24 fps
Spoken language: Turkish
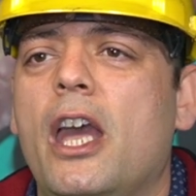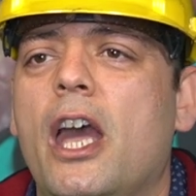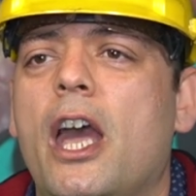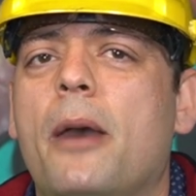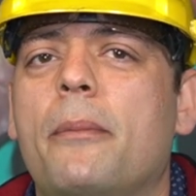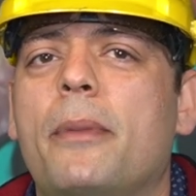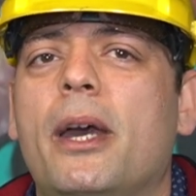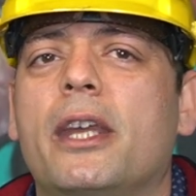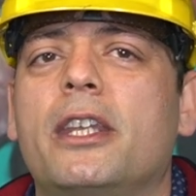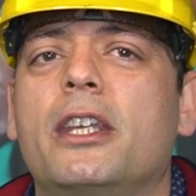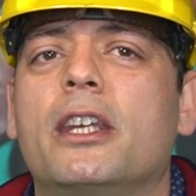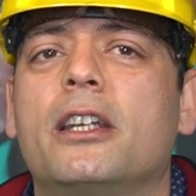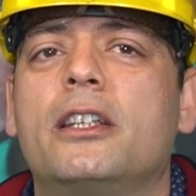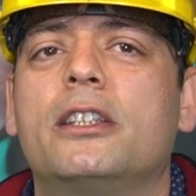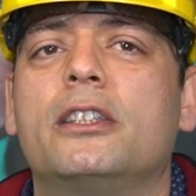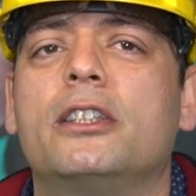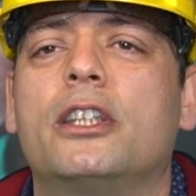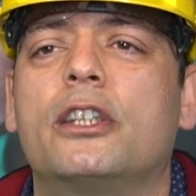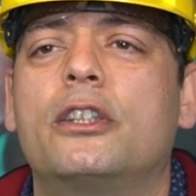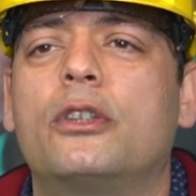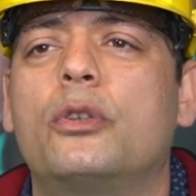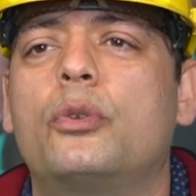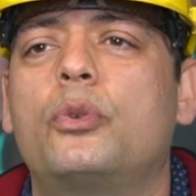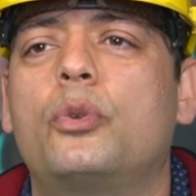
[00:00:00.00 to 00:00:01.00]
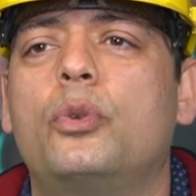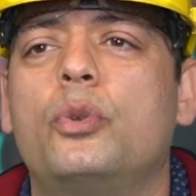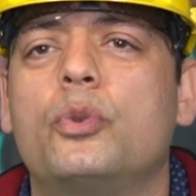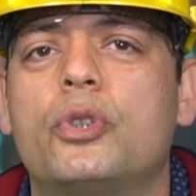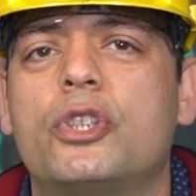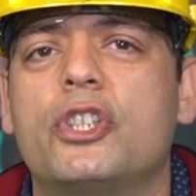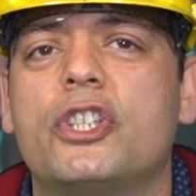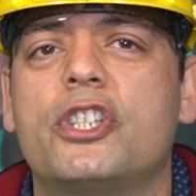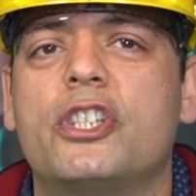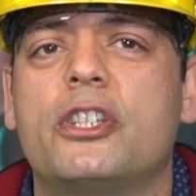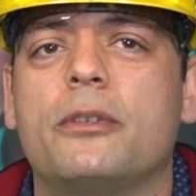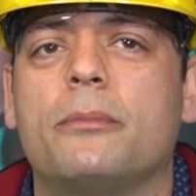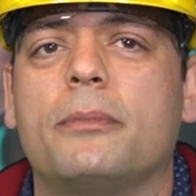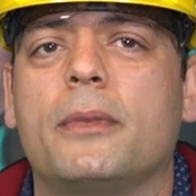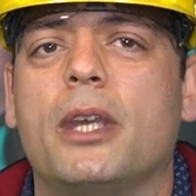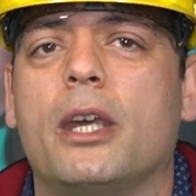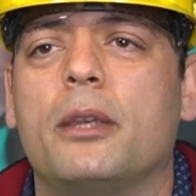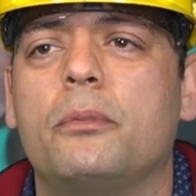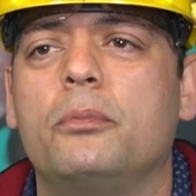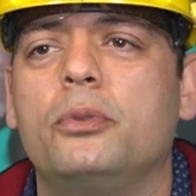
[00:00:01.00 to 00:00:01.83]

hemen yakındaki kült cisimler.